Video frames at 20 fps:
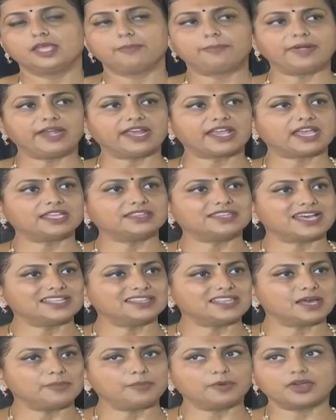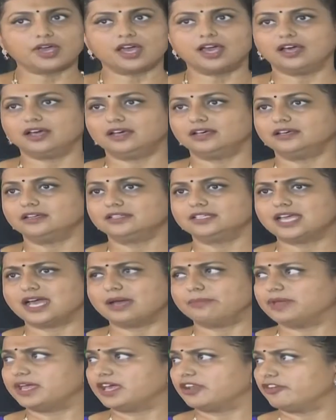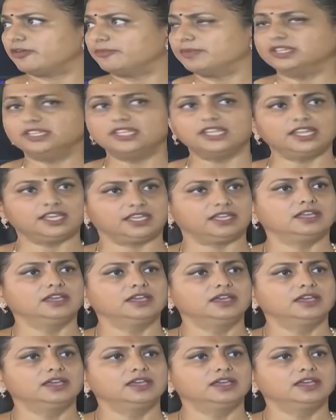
ఇప్పటికే దాదాపుగా యాభై అరవై మందిని